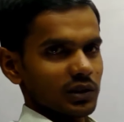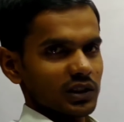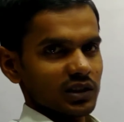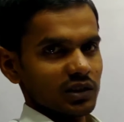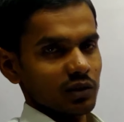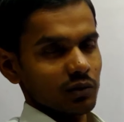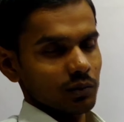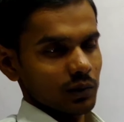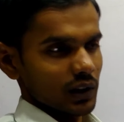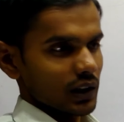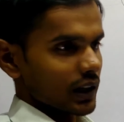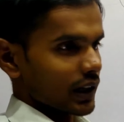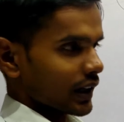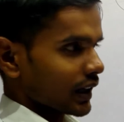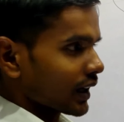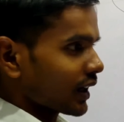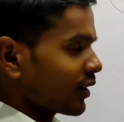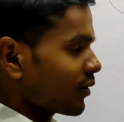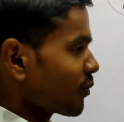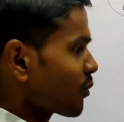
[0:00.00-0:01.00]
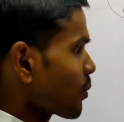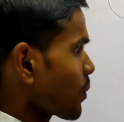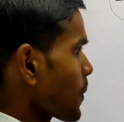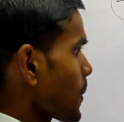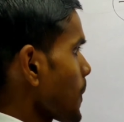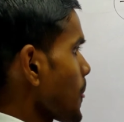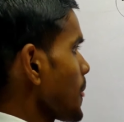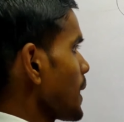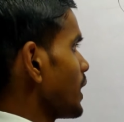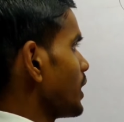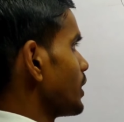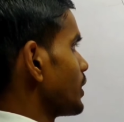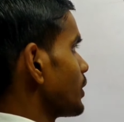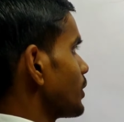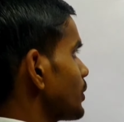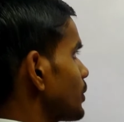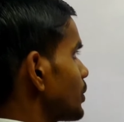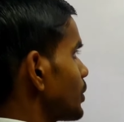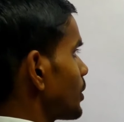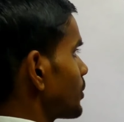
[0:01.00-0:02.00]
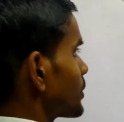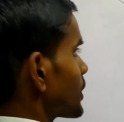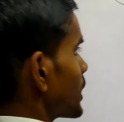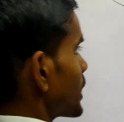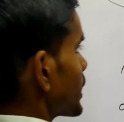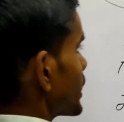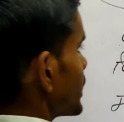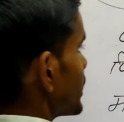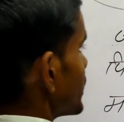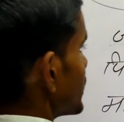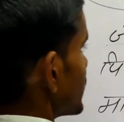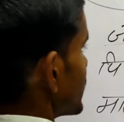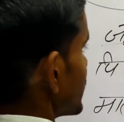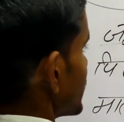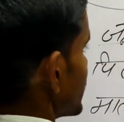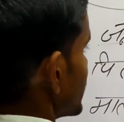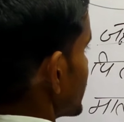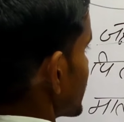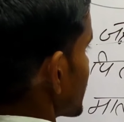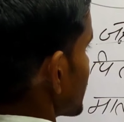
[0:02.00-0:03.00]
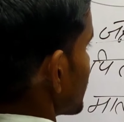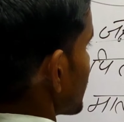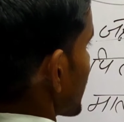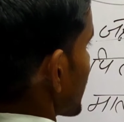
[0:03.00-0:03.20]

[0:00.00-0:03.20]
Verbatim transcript: बीसी भी मिल जाएगा तो अब चलिए इनकी